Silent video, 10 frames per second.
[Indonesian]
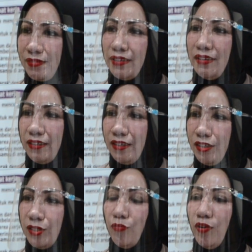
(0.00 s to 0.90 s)
Iya, jadi
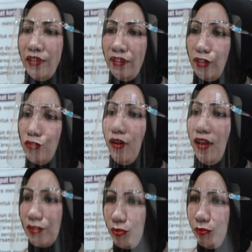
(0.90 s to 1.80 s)
semuanya terjun
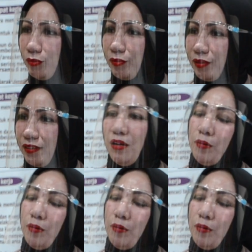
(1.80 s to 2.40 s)
langsung. Iya.